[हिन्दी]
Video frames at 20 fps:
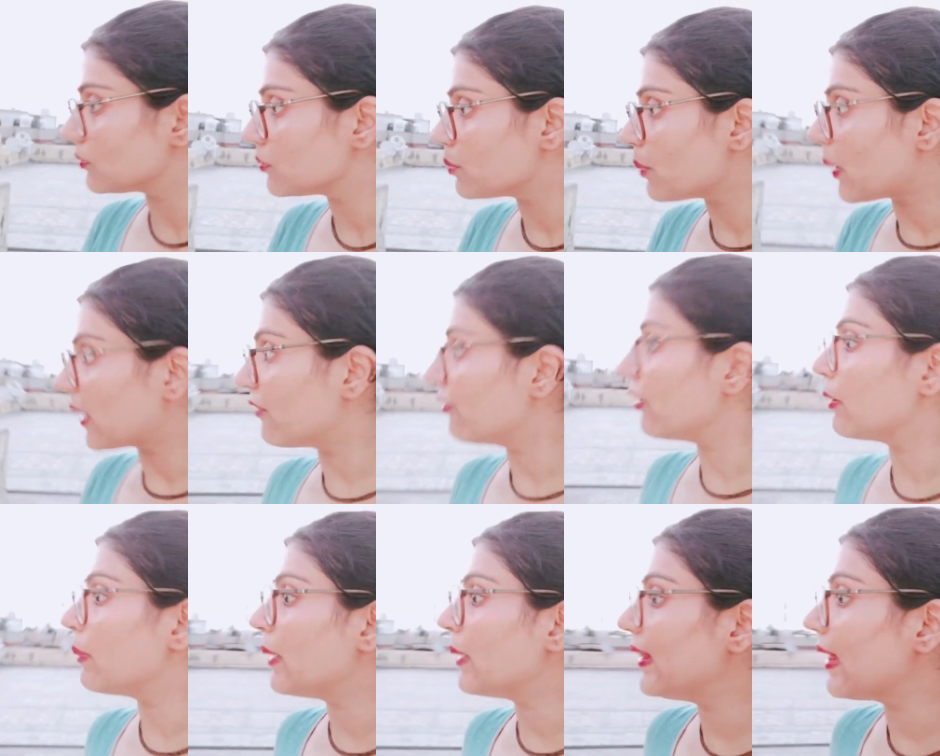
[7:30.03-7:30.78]
बट
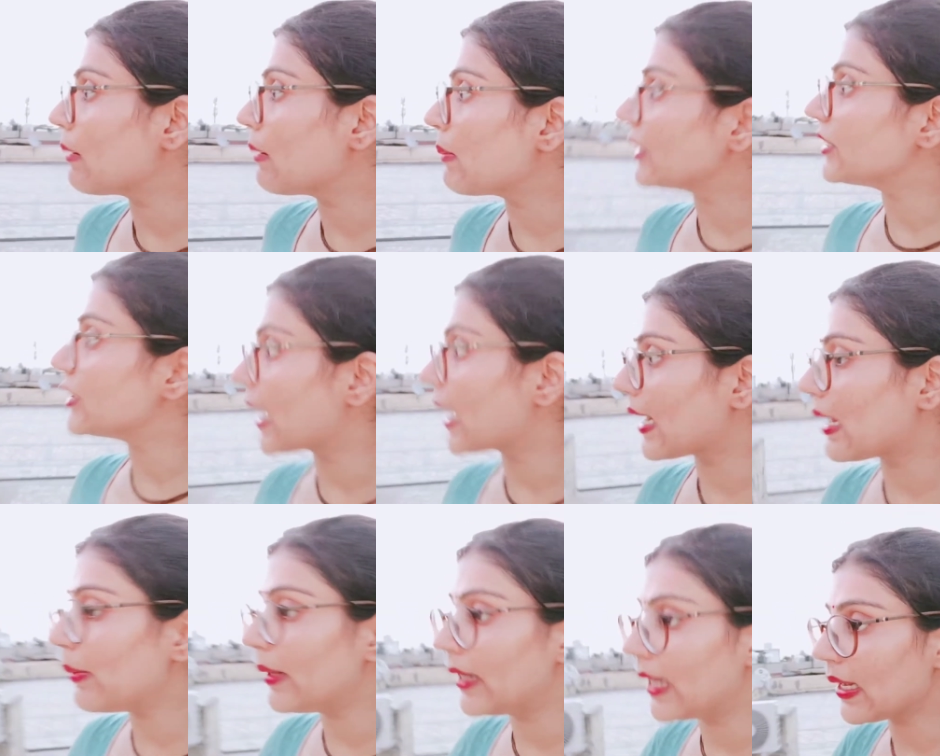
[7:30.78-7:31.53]
फिर भी इधर मत
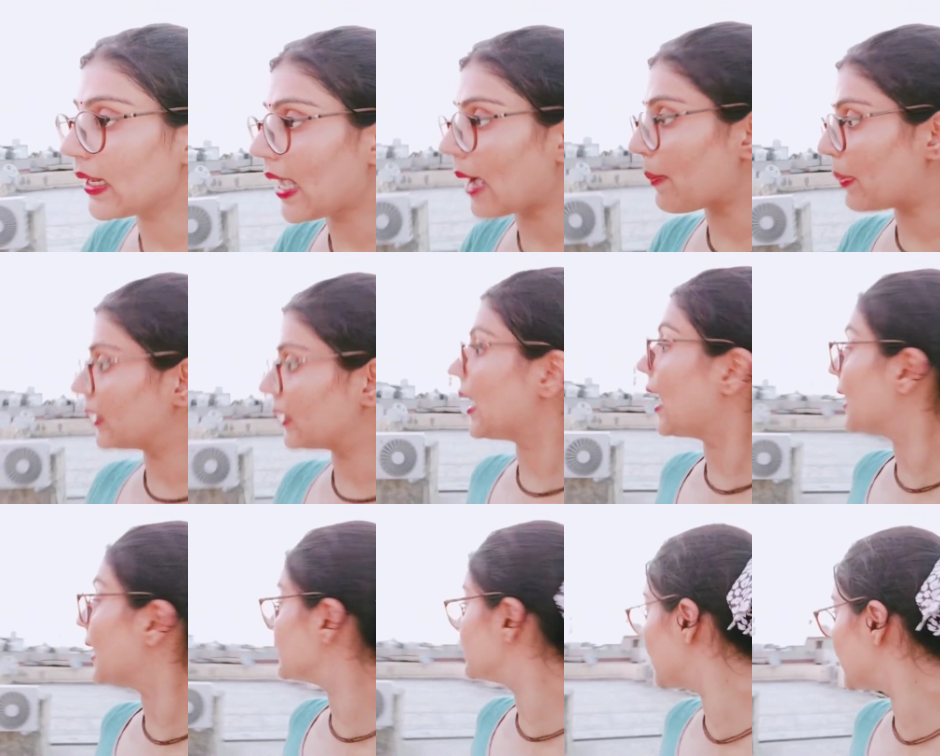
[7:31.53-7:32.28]
जाना बेटा क्या पता
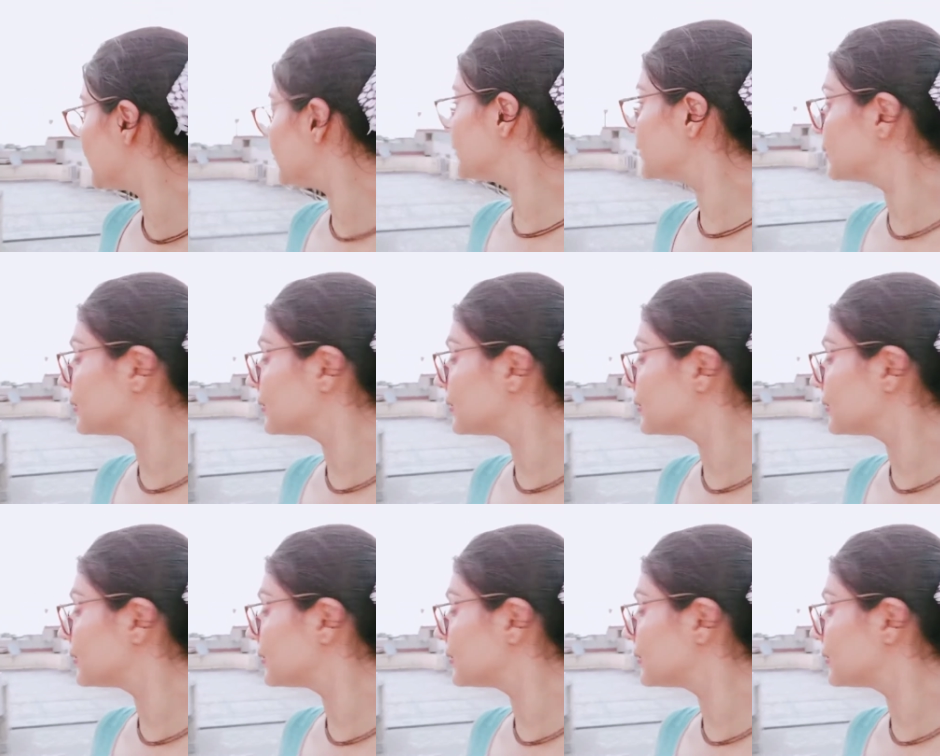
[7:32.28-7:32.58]
आ जाए